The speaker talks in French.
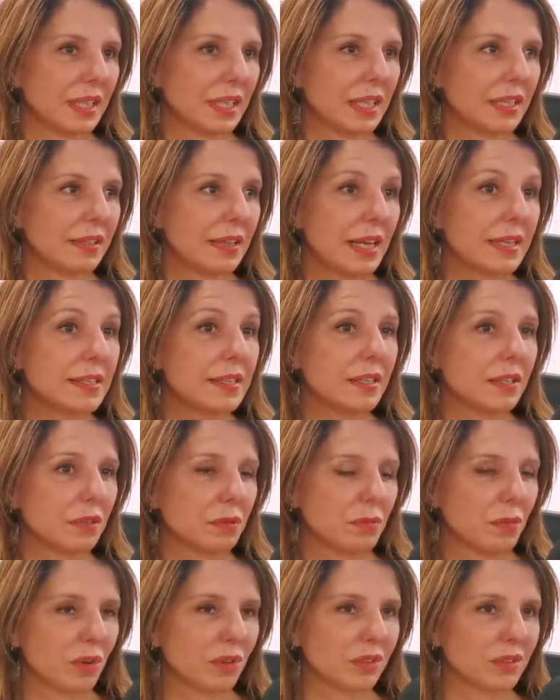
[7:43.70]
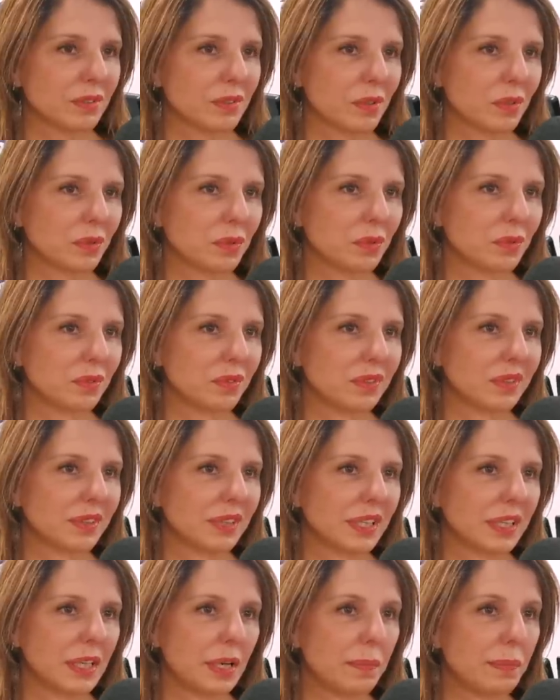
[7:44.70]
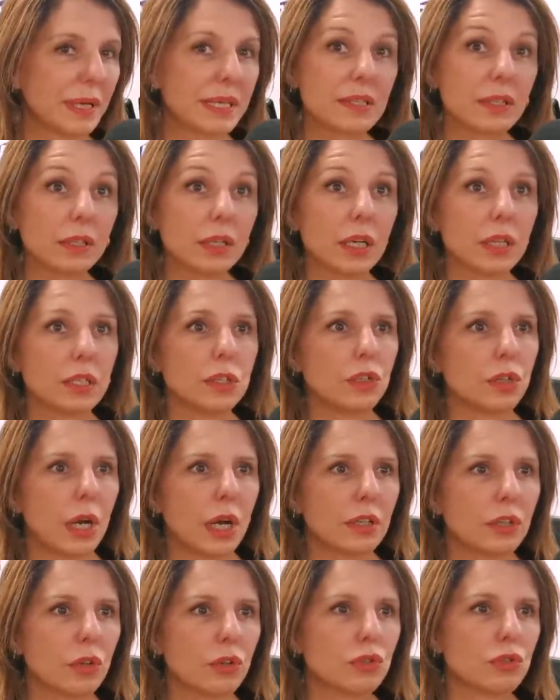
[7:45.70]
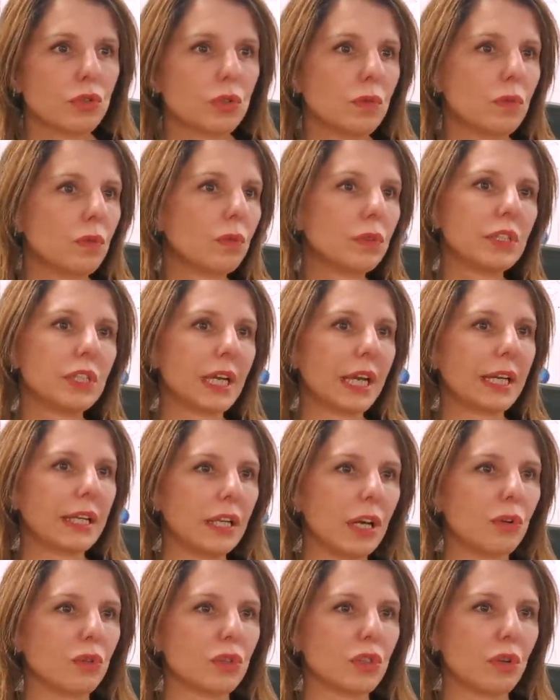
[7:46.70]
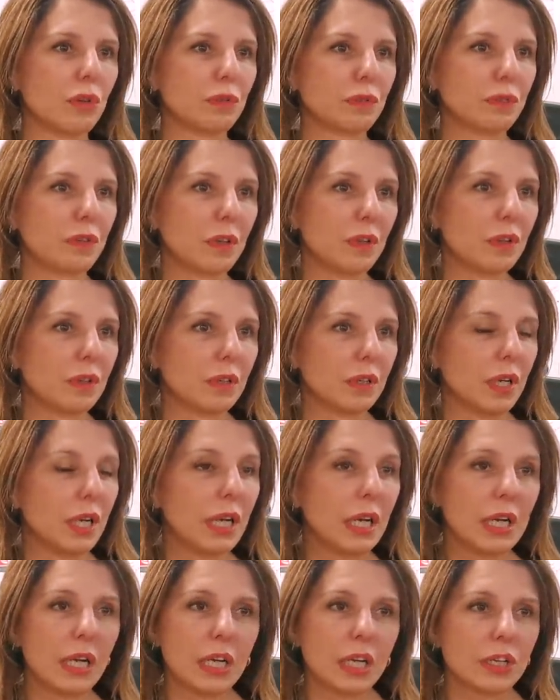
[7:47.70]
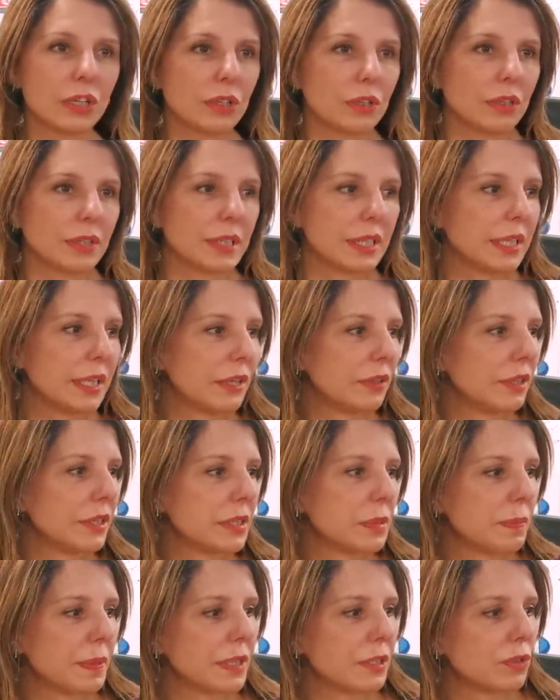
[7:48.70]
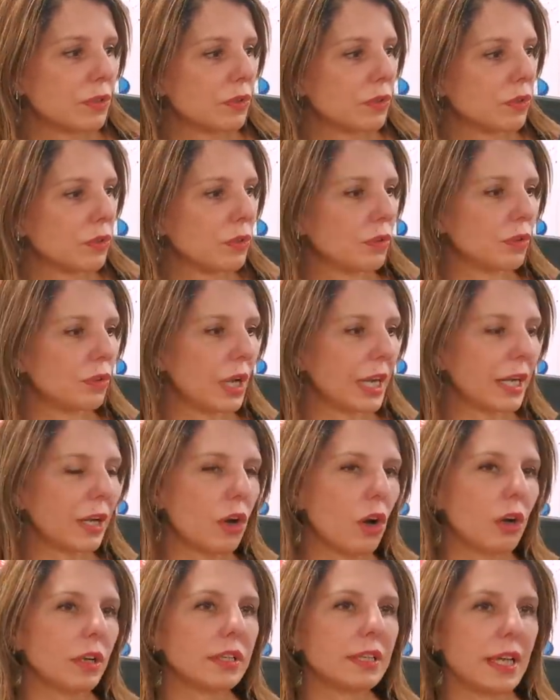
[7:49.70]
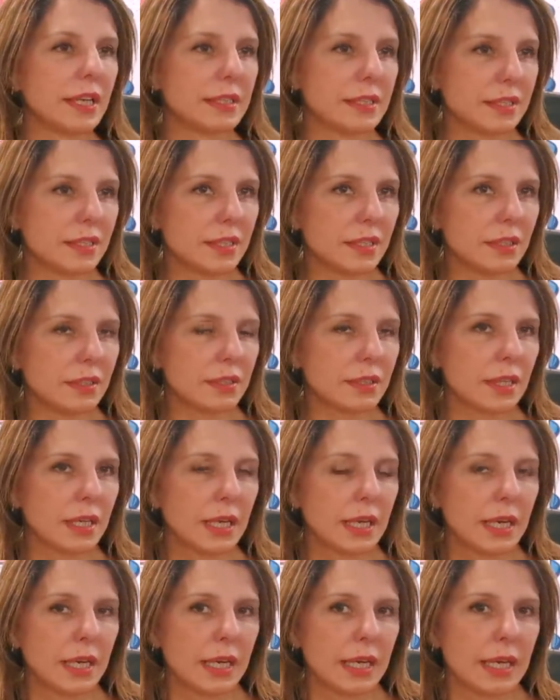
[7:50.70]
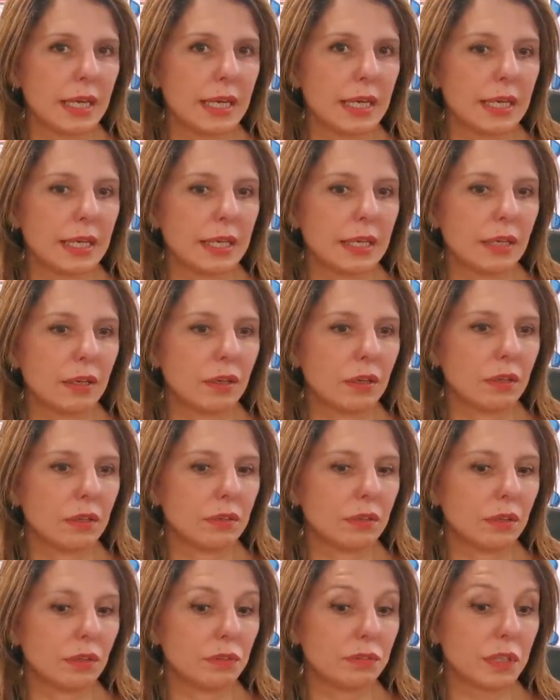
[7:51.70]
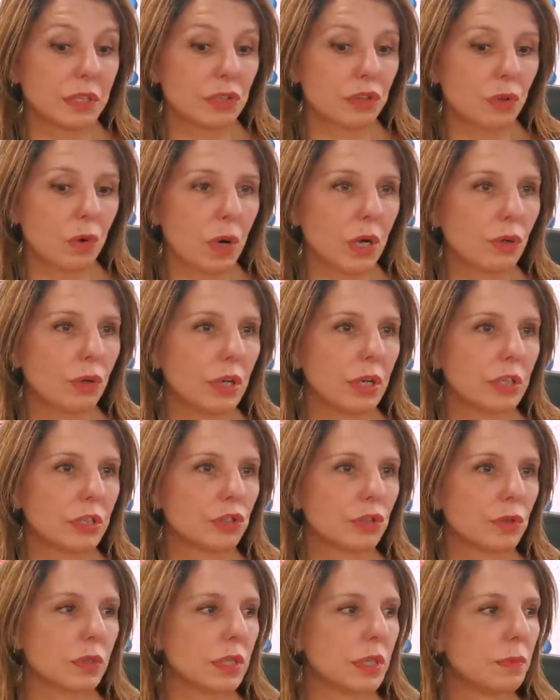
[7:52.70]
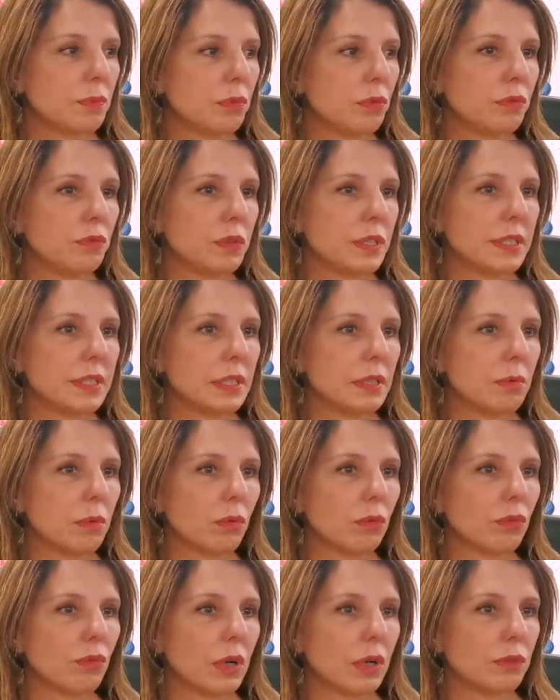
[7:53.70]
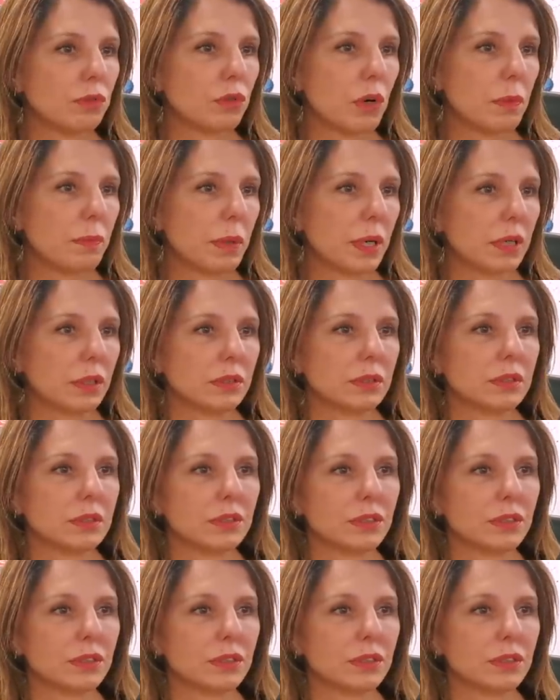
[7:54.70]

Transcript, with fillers: Et tacitement surtout. Il n'y a personne qui a dit attention, on ne dit rien aux enfants. Euh, il y a une espèce d'accord tacite. Et euh, en fait, je crois que les choses les plus visibles, on ne les voit pas.